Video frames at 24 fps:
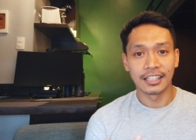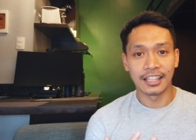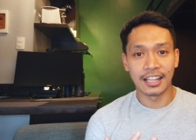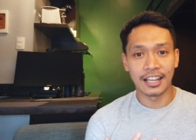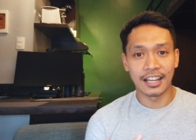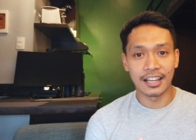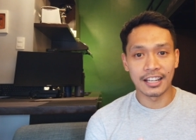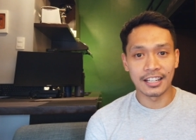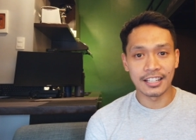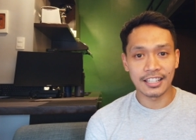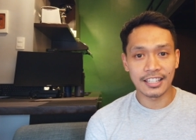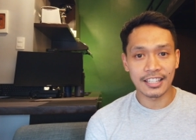
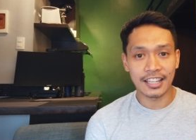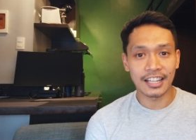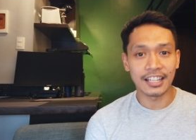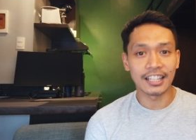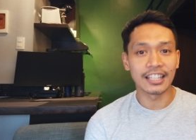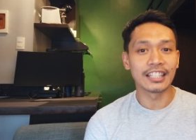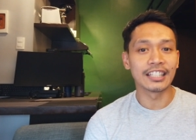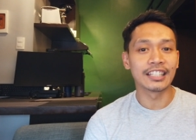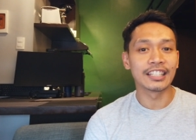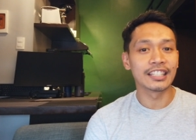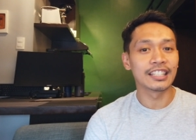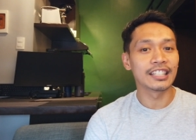ng
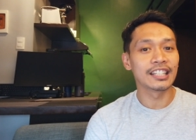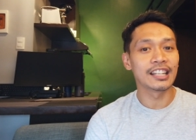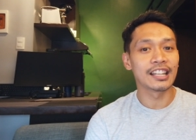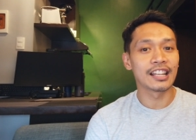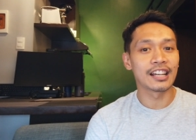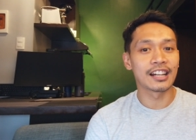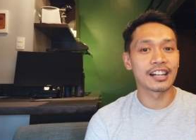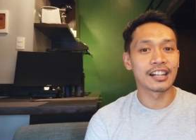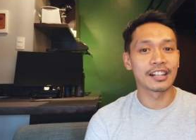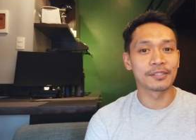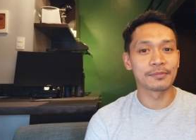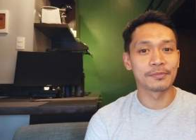sarili
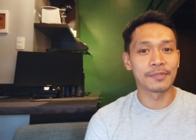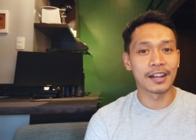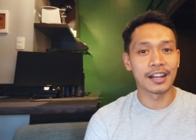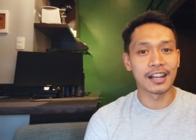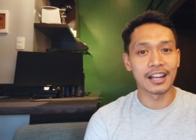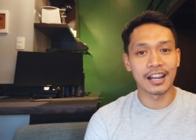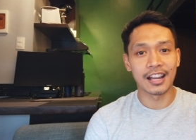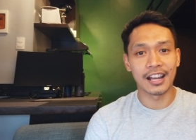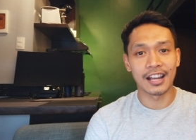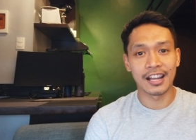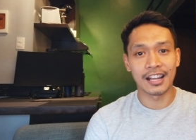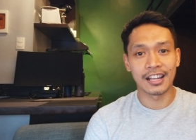nilang
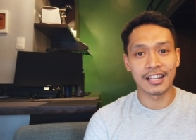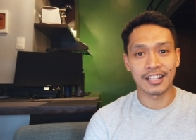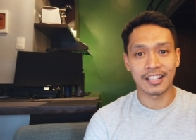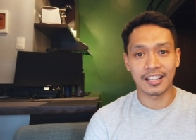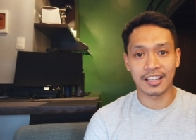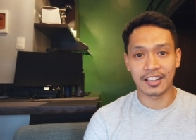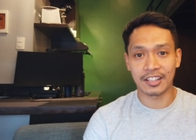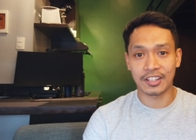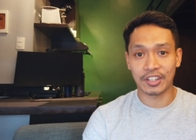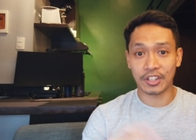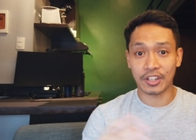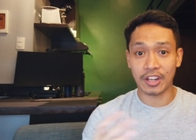mga
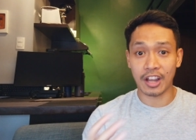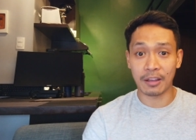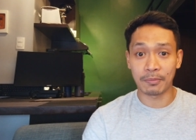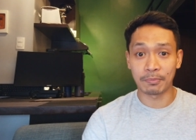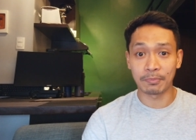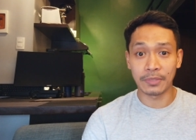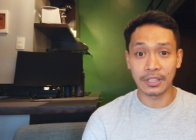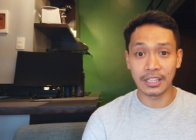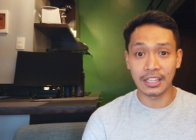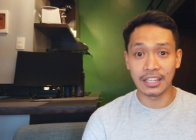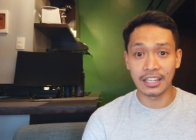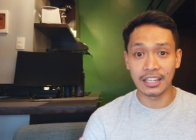
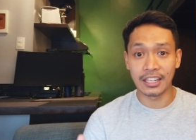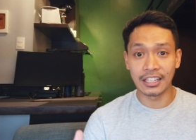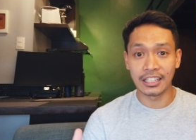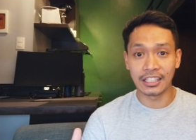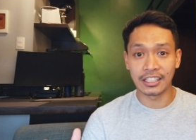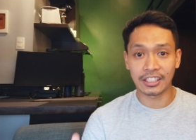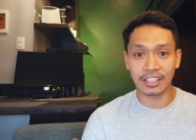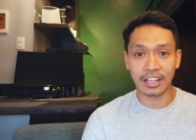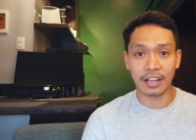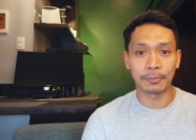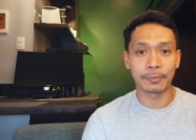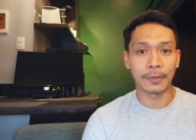Shopee
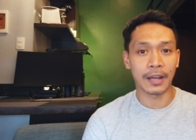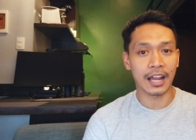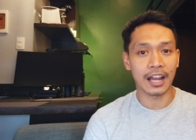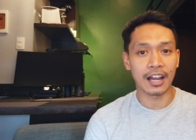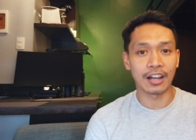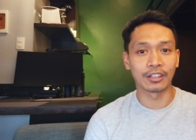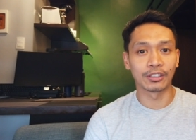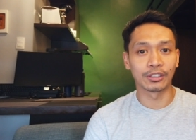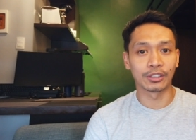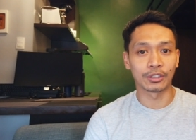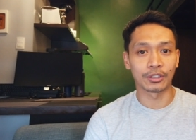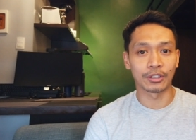shop
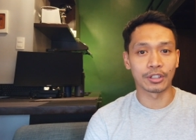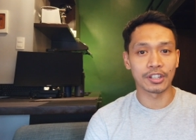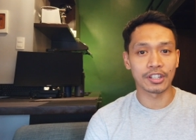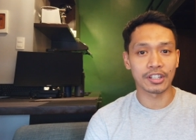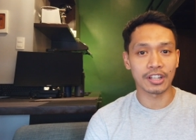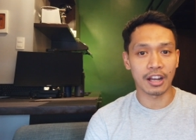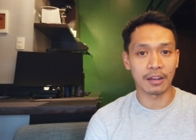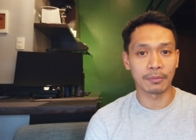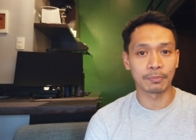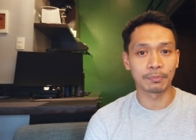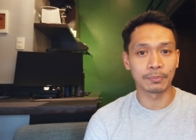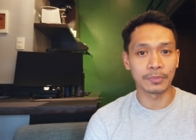account or
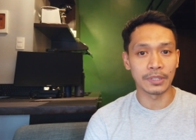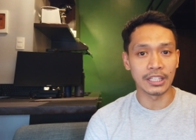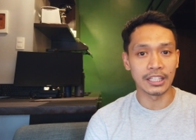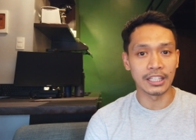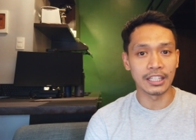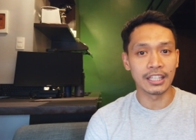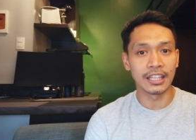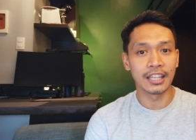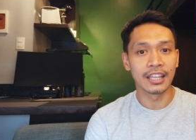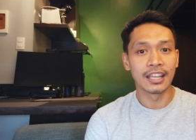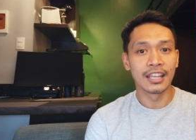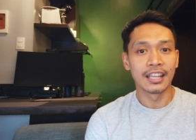
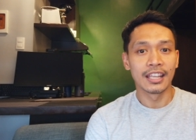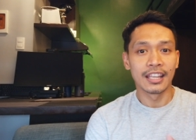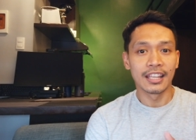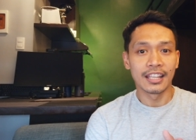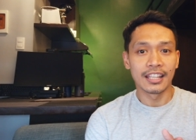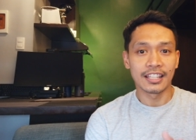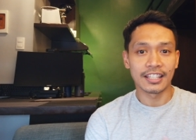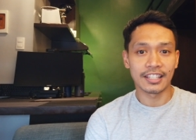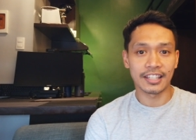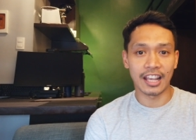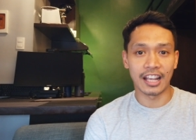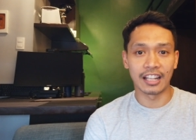Shopee
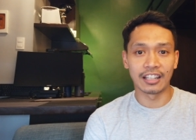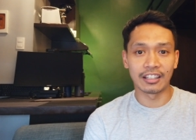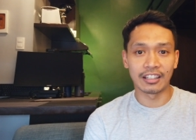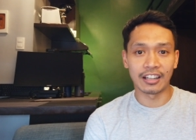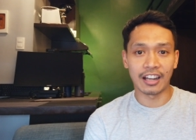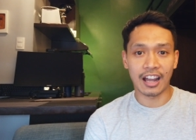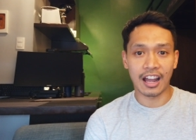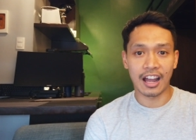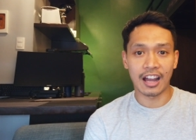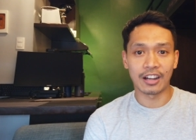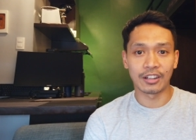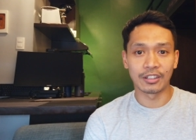seller
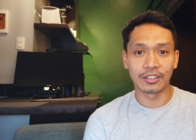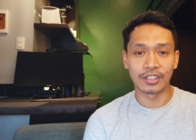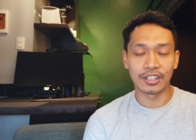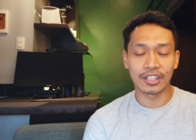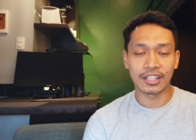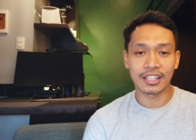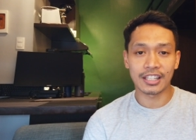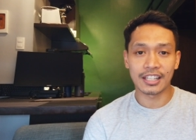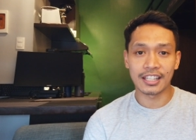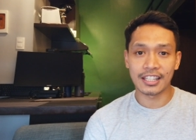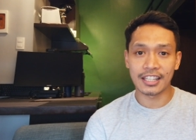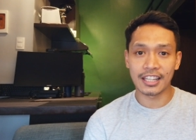
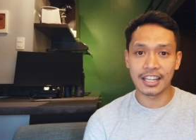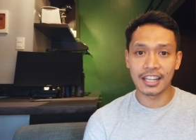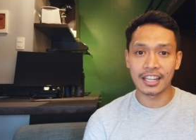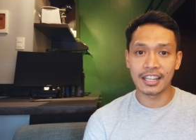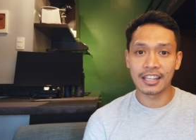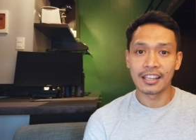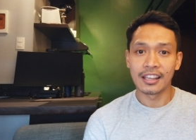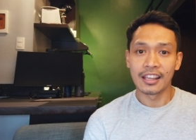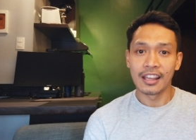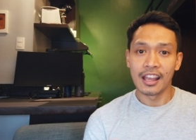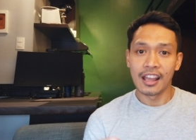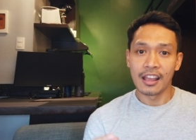accounts.
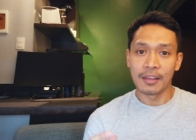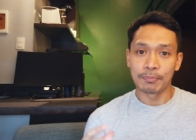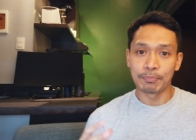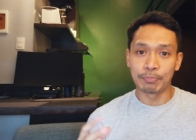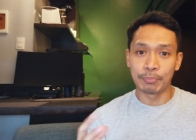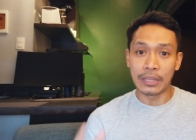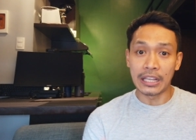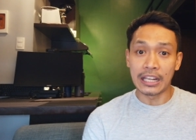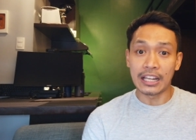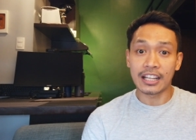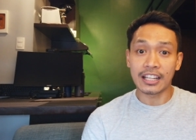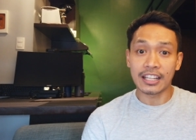Kasi
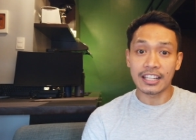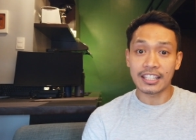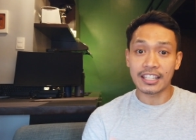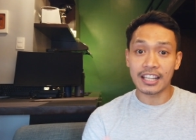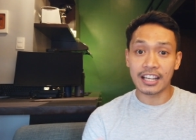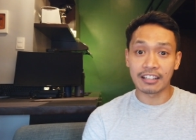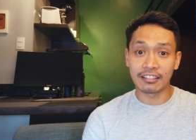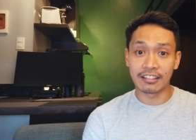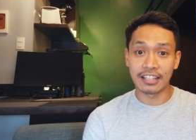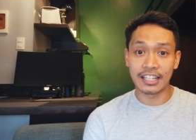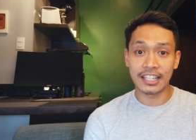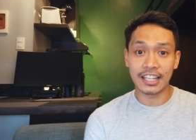bilang
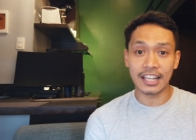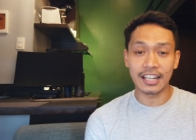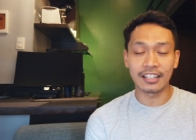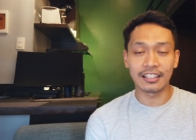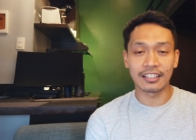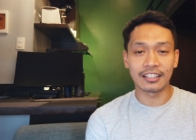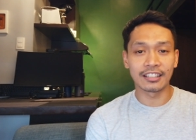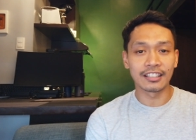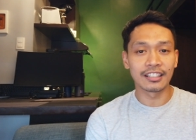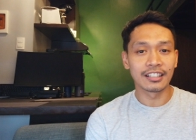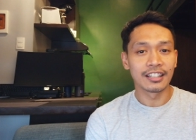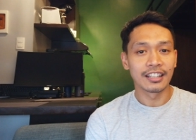isang
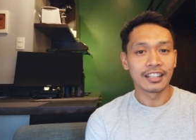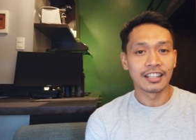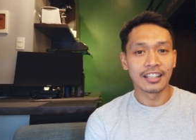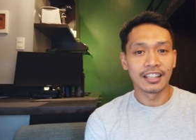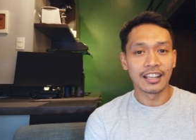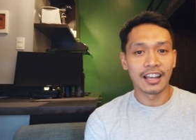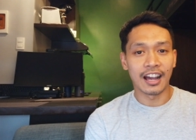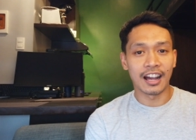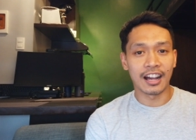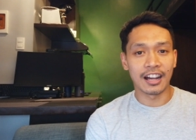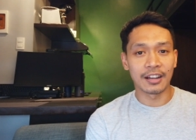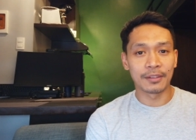reseller,
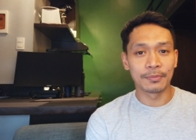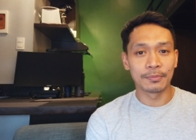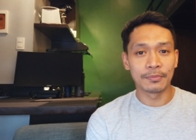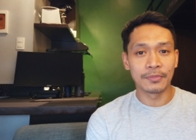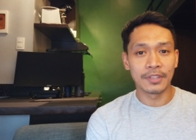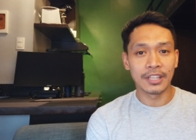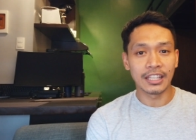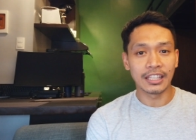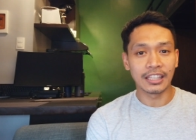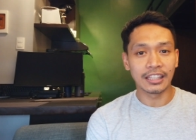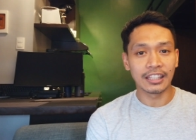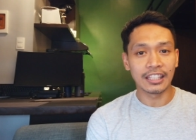um,
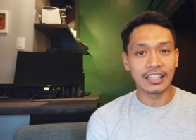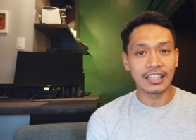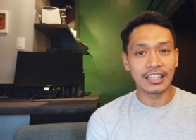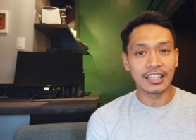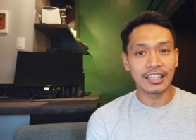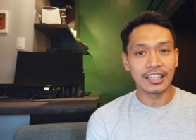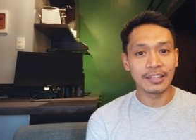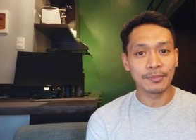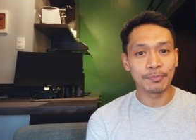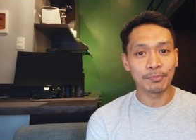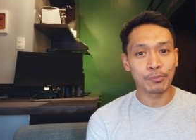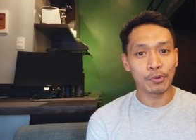
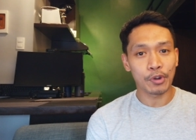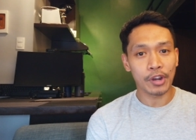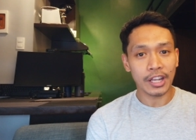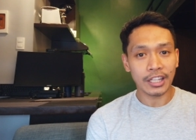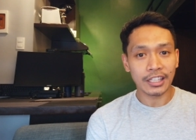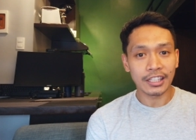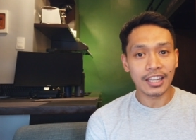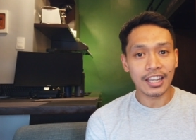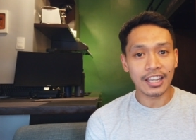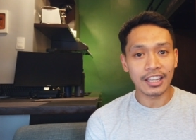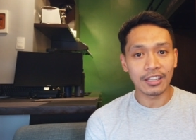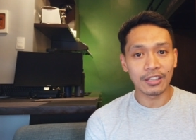hindi
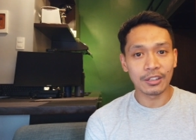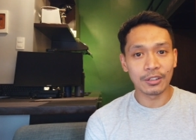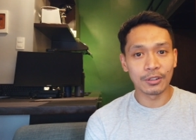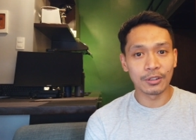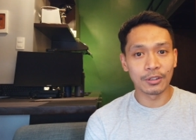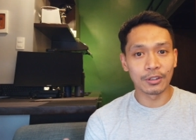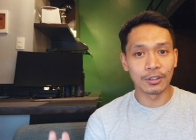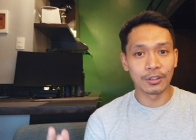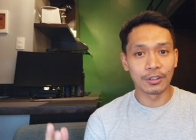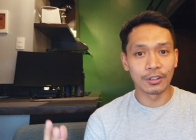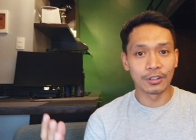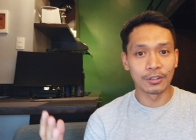pwede
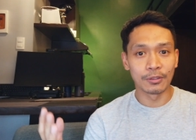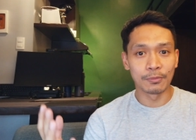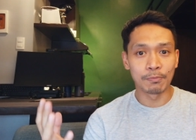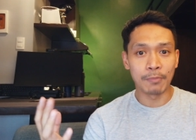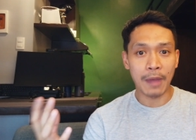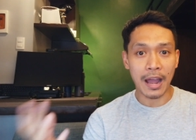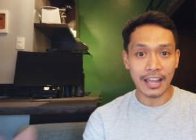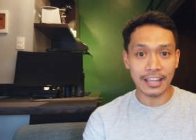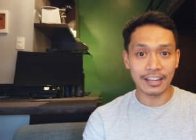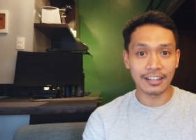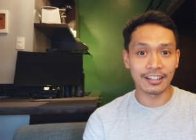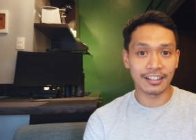yung
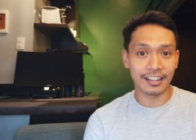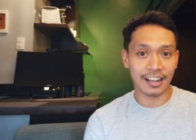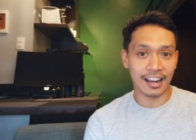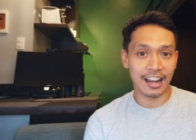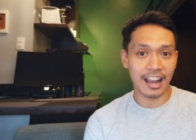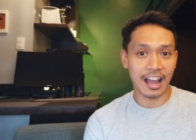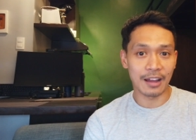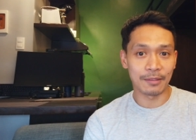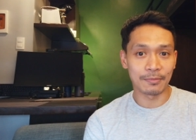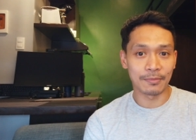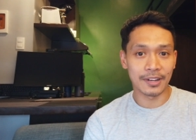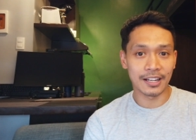buyer ka
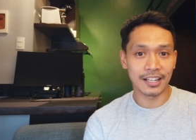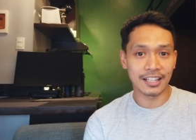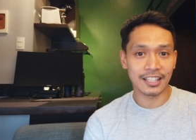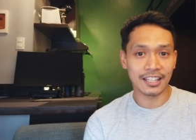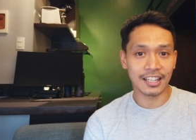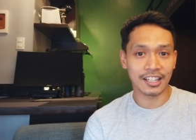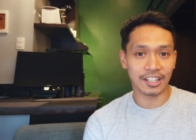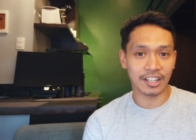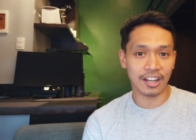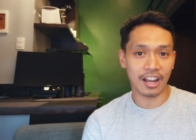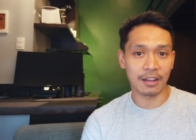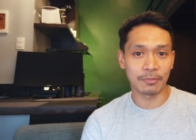lamang
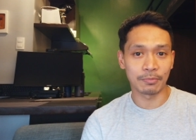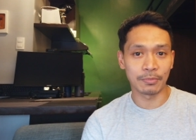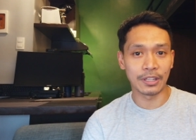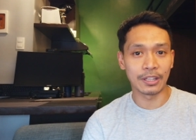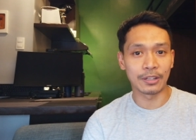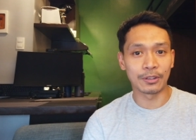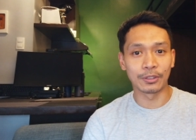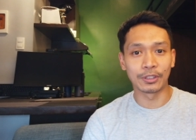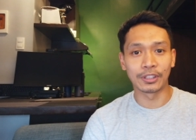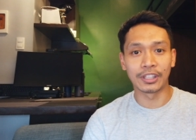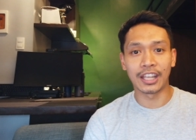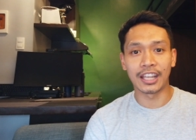sa Shopee,
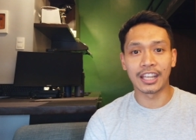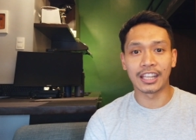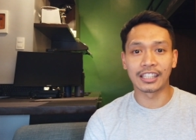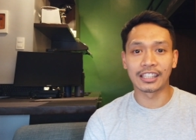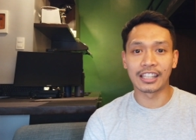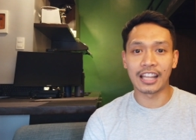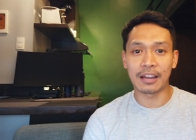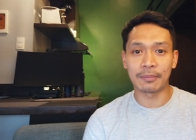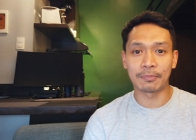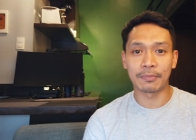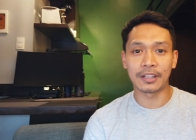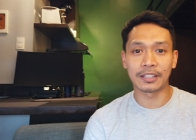kundi
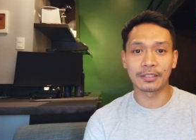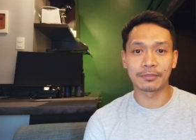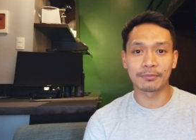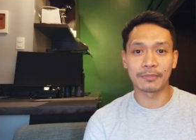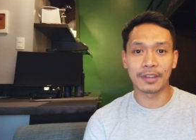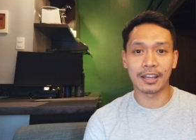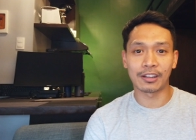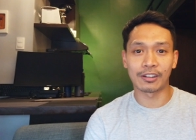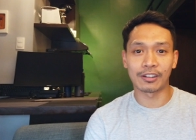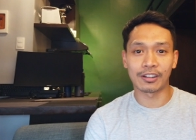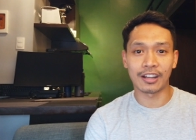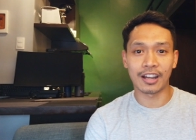dapat
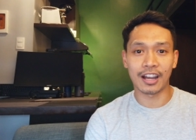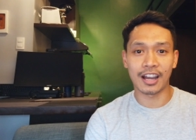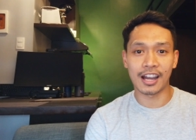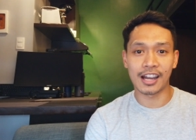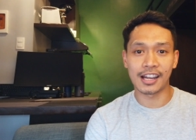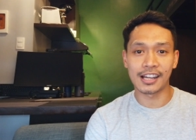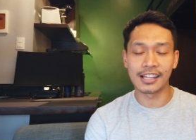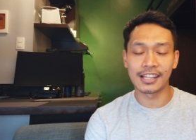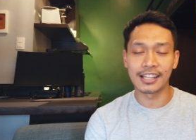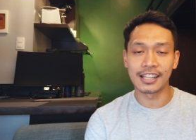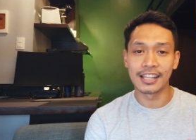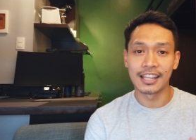meron
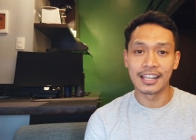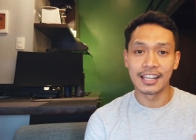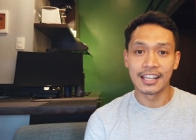kang